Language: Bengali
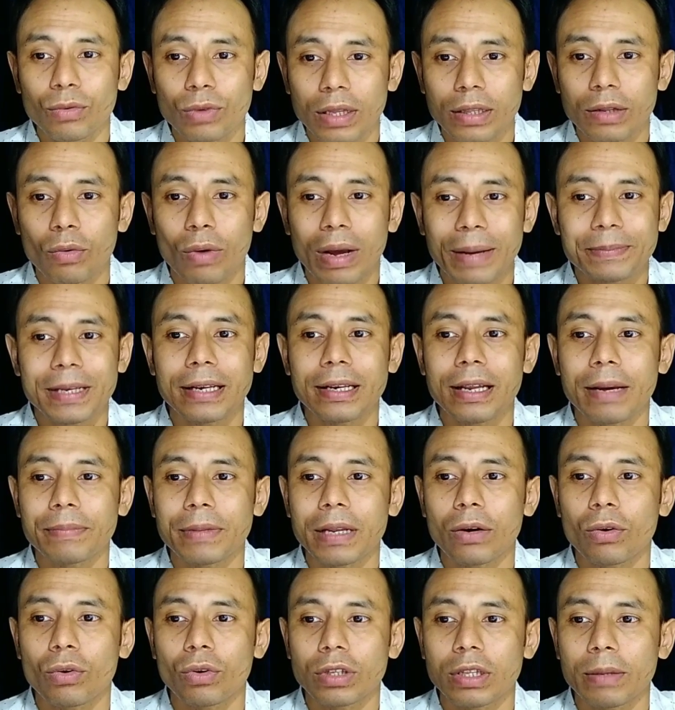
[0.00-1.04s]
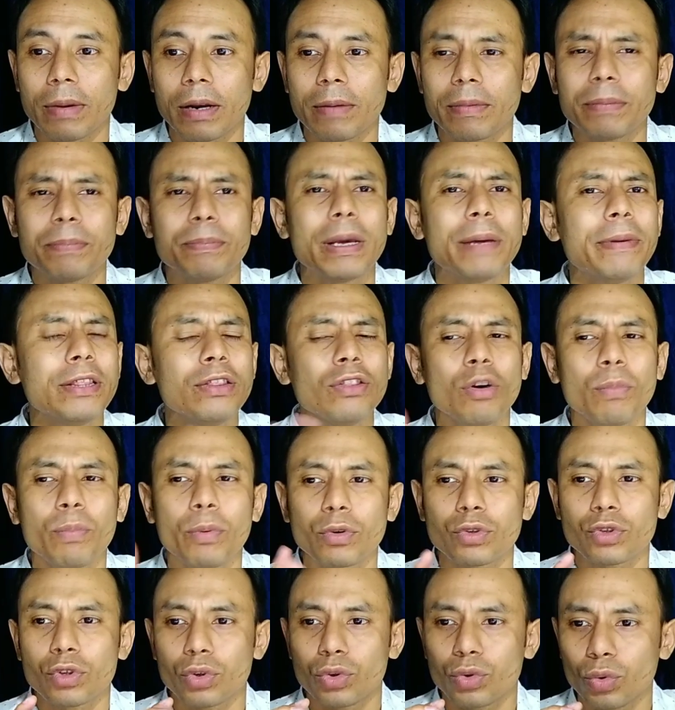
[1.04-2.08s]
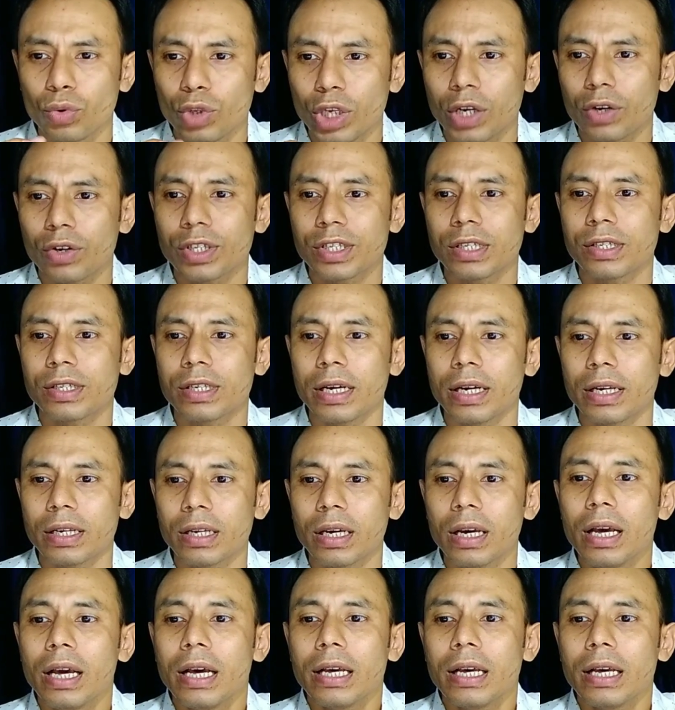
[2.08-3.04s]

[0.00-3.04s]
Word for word: ওনাদের ওয়েবসাইটে আপনারা করতে পারবেন বিভিন্ন পোস্ট জুনিয়র অ্যাসিস্ট্যান্ট